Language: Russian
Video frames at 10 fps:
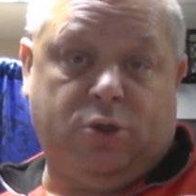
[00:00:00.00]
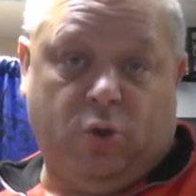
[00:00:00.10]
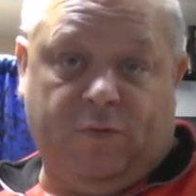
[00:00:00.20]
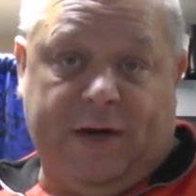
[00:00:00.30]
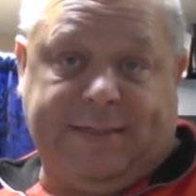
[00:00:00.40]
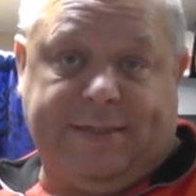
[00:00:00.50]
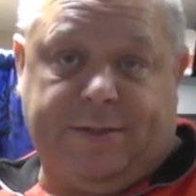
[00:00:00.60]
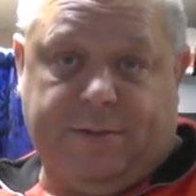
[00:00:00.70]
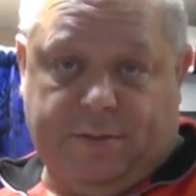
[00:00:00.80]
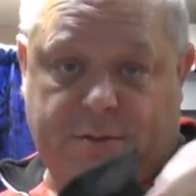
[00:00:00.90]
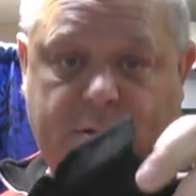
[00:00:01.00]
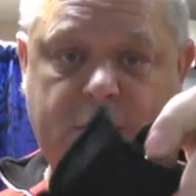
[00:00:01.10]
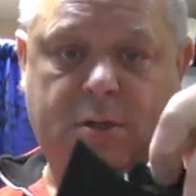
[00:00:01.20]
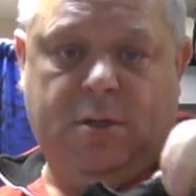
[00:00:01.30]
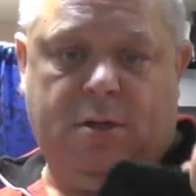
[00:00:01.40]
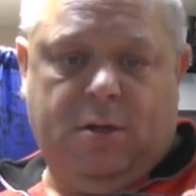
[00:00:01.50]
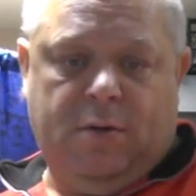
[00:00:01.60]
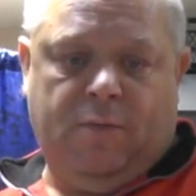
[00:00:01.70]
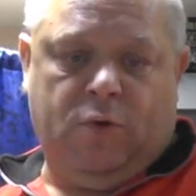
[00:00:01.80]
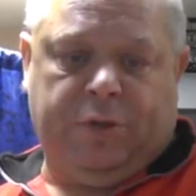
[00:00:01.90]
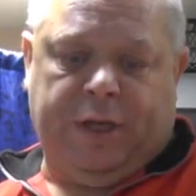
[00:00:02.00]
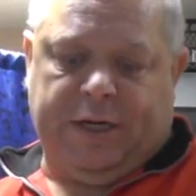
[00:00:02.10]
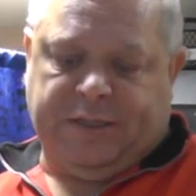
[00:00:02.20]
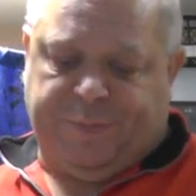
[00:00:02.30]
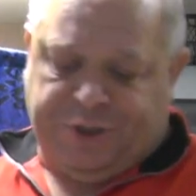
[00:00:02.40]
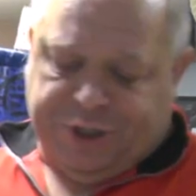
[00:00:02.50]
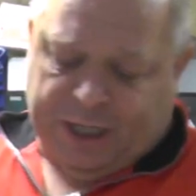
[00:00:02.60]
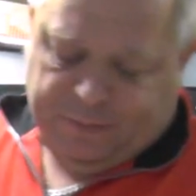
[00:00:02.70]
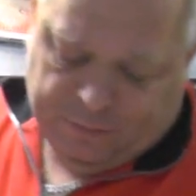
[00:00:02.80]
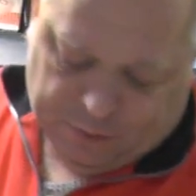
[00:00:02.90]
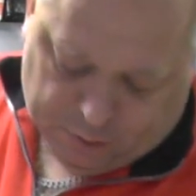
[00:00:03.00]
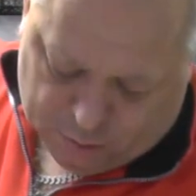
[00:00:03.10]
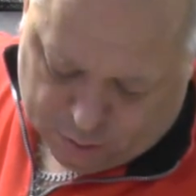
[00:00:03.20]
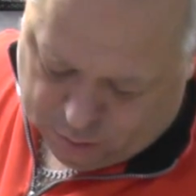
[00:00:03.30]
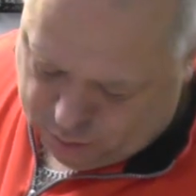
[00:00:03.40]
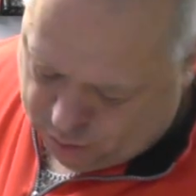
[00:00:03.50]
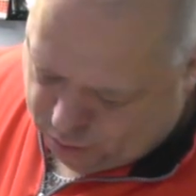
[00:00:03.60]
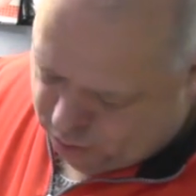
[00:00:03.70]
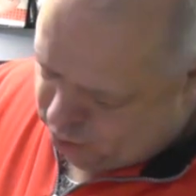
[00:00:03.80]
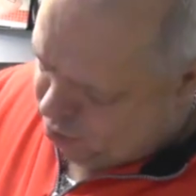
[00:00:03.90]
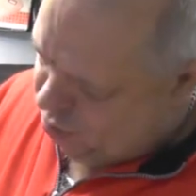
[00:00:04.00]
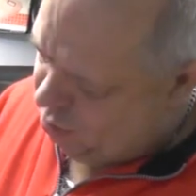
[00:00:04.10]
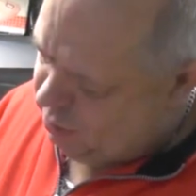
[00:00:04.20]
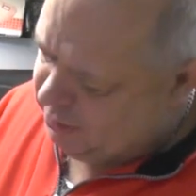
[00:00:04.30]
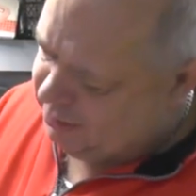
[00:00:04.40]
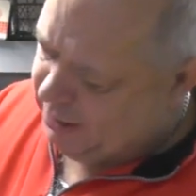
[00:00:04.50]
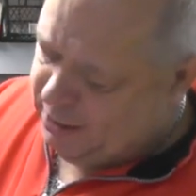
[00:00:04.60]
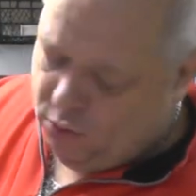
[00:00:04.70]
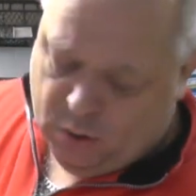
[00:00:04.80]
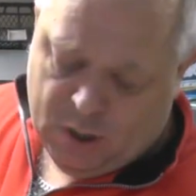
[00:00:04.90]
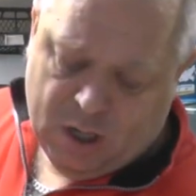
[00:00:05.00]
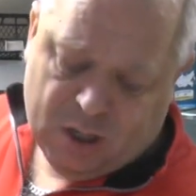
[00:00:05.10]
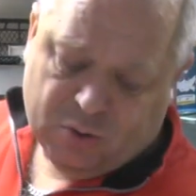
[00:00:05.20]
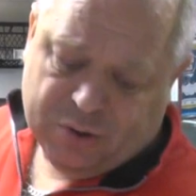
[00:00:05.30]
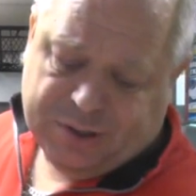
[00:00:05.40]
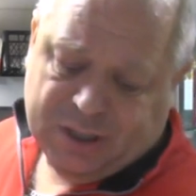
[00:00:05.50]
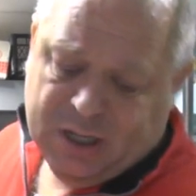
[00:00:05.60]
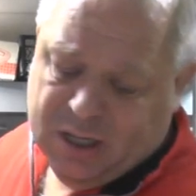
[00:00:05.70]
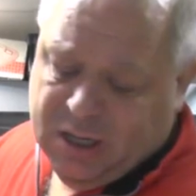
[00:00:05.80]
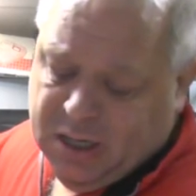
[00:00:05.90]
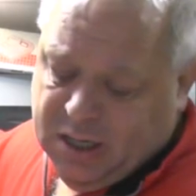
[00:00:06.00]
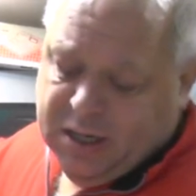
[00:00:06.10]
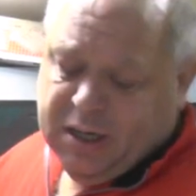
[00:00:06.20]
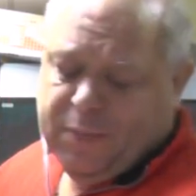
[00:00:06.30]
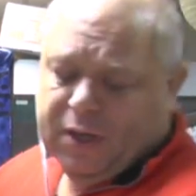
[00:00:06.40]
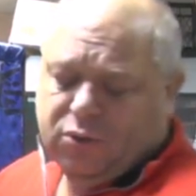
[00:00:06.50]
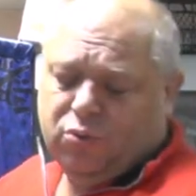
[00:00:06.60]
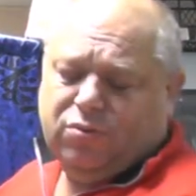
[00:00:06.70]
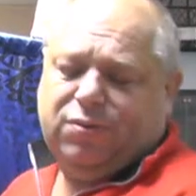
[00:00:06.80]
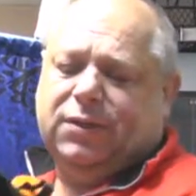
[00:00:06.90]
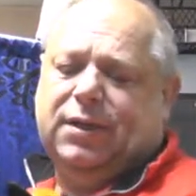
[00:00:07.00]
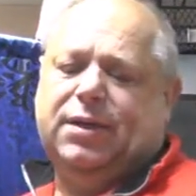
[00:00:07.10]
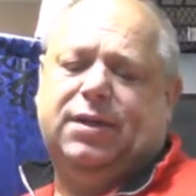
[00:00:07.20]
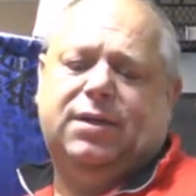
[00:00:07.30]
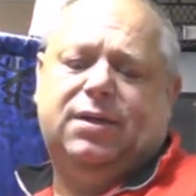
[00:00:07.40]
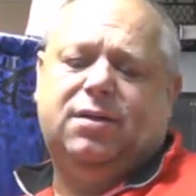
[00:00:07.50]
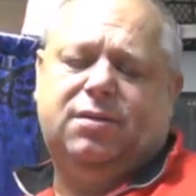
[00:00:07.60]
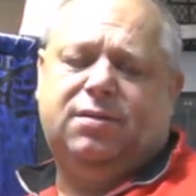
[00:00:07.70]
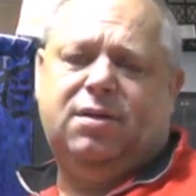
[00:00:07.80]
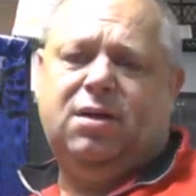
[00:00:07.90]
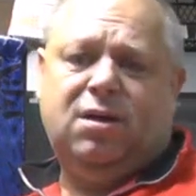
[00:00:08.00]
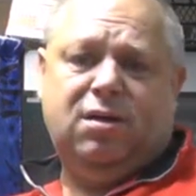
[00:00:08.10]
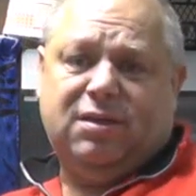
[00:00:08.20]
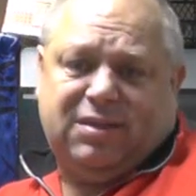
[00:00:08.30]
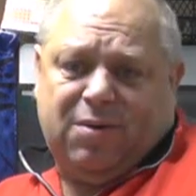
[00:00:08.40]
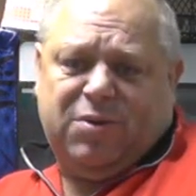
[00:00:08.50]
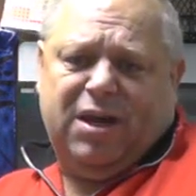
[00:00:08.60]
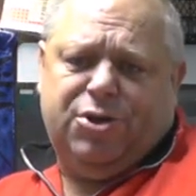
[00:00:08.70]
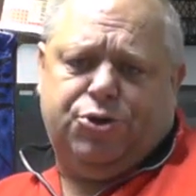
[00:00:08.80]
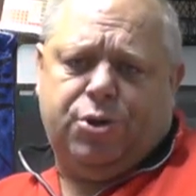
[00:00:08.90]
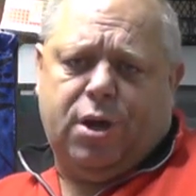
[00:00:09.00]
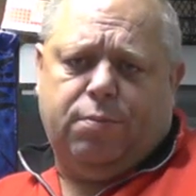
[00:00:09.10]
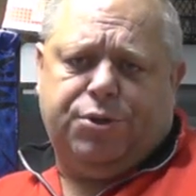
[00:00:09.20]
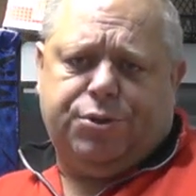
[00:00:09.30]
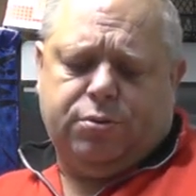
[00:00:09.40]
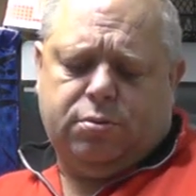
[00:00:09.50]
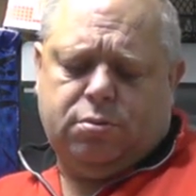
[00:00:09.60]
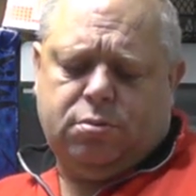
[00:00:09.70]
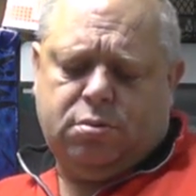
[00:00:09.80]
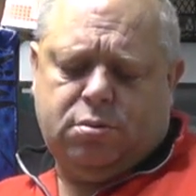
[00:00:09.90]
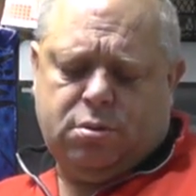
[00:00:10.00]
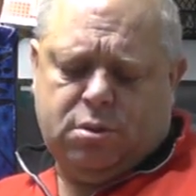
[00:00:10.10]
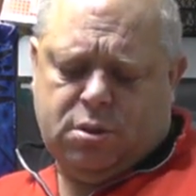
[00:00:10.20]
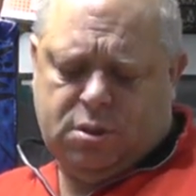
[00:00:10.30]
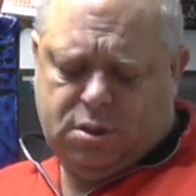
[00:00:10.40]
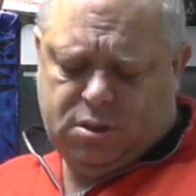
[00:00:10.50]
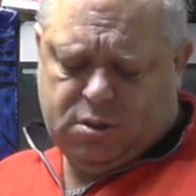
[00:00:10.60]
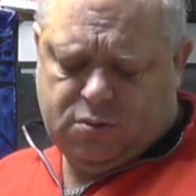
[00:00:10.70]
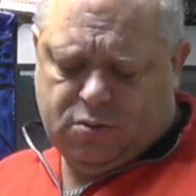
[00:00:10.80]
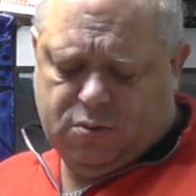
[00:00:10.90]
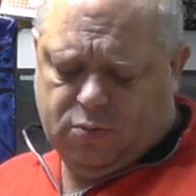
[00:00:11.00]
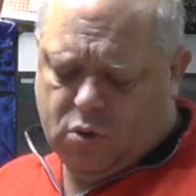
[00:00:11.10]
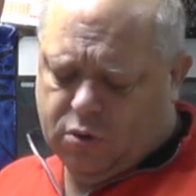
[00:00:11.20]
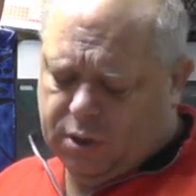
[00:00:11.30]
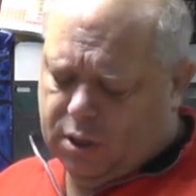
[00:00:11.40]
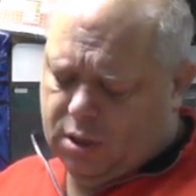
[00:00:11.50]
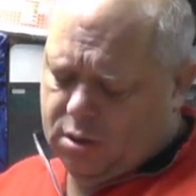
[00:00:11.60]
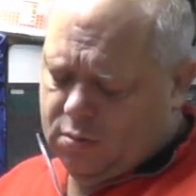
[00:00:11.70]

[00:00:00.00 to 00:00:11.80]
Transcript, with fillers: 120. Вот я распечатываю, достаю. То есть, ребят, тут на самом деле ничего необычного. Вот, мокрый.